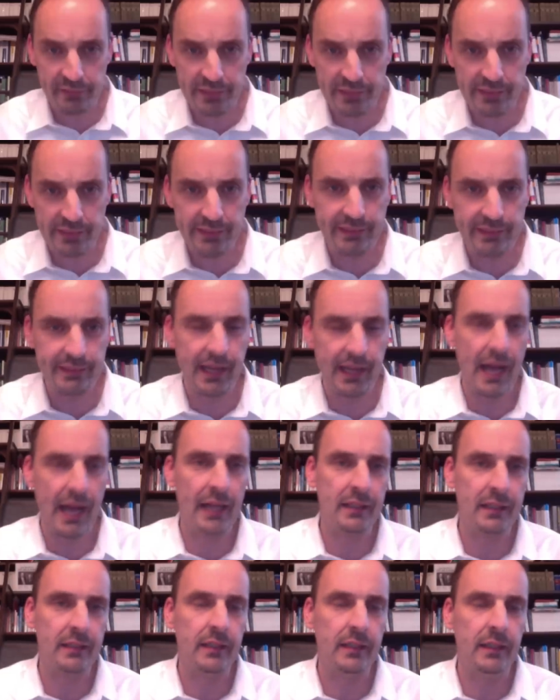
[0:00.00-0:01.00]
in diesen
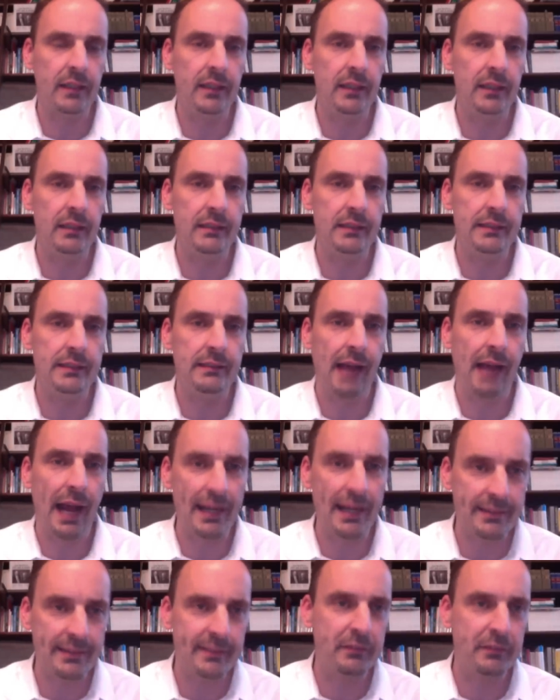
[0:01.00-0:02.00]
Tagen äh,
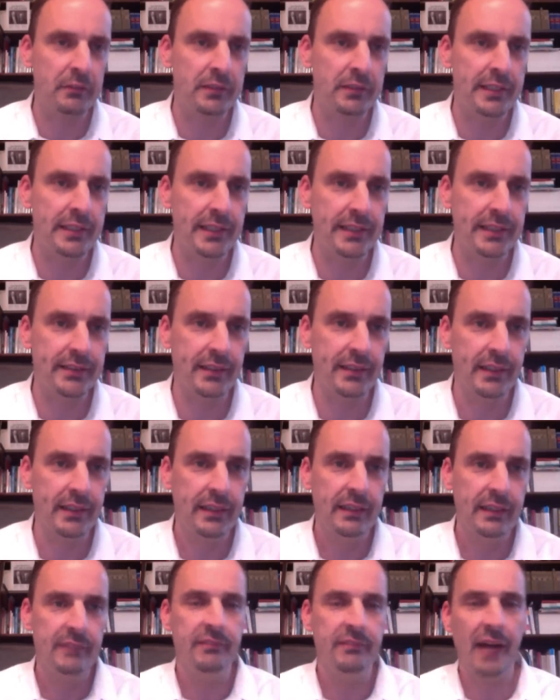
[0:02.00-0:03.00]
heiß diskutiert,
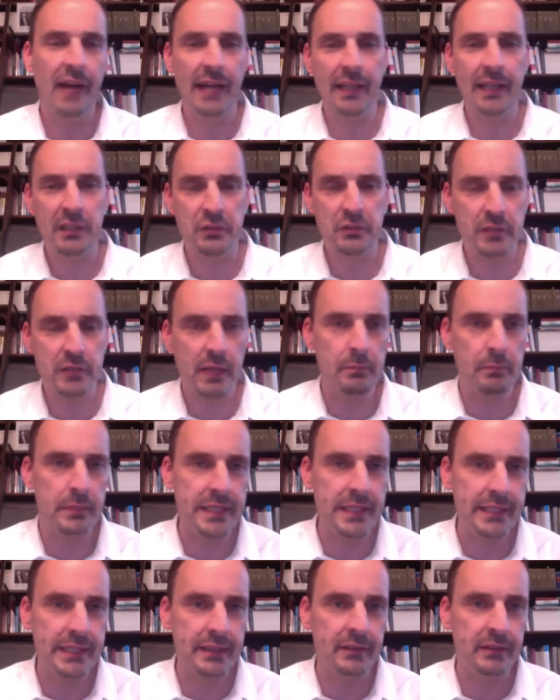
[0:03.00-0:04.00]
war das schon der
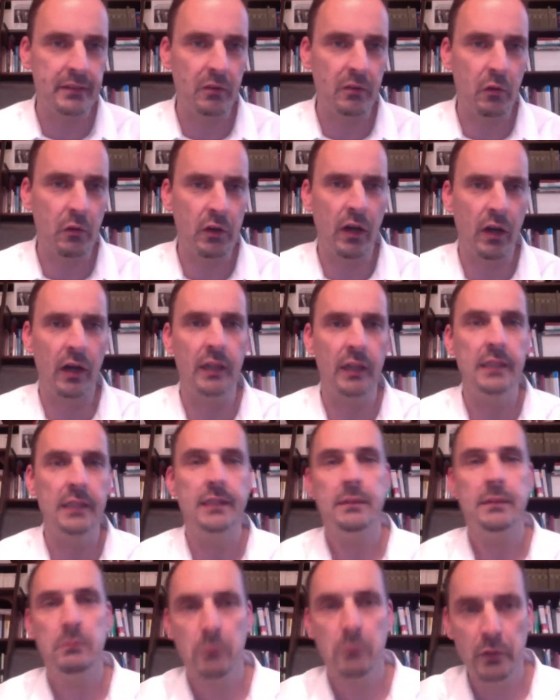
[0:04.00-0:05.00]
Peak oder
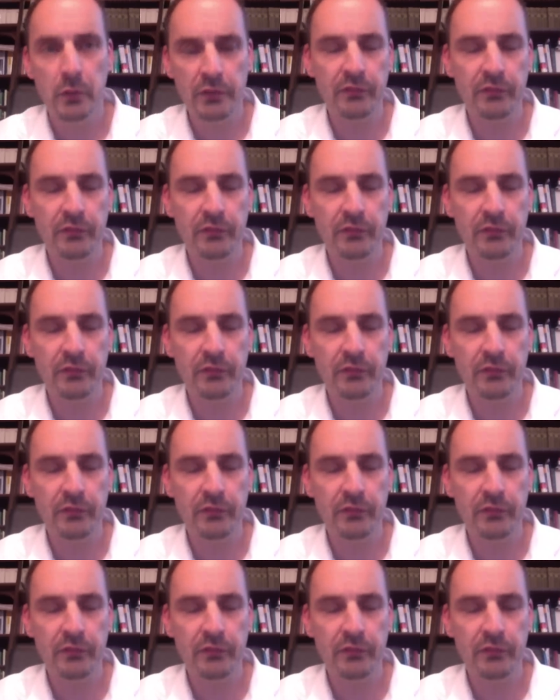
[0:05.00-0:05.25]
müssen wir